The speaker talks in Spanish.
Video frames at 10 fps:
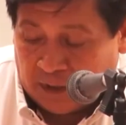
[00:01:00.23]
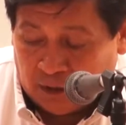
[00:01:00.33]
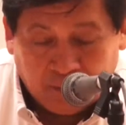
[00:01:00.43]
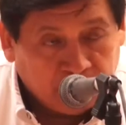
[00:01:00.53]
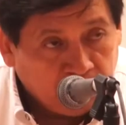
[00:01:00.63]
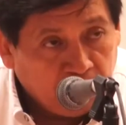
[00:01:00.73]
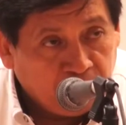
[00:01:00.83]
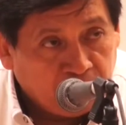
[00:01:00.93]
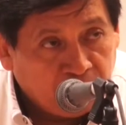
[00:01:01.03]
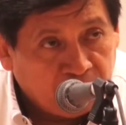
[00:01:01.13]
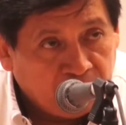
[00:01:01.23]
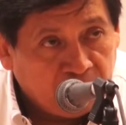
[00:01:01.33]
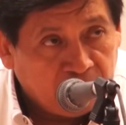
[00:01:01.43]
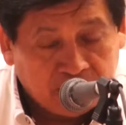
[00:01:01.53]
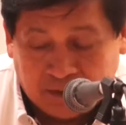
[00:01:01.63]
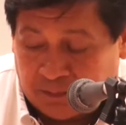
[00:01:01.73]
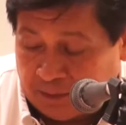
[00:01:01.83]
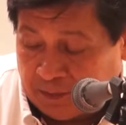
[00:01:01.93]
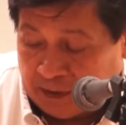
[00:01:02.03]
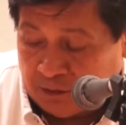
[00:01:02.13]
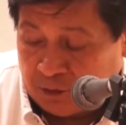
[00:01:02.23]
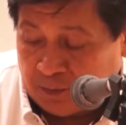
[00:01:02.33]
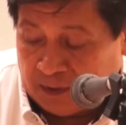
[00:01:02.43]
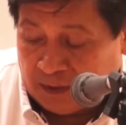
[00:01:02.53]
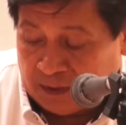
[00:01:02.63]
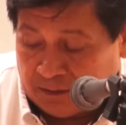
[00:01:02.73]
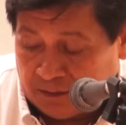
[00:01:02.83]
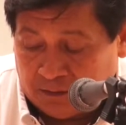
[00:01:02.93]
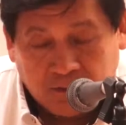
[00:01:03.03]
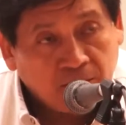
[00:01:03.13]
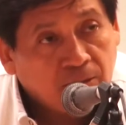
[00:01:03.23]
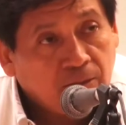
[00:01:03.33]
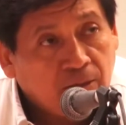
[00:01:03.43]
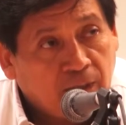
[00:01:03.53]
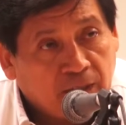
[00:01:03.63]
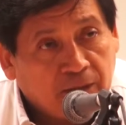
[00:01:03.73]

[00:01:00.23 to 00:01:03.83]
El objetivo primordial es prepararnos para la,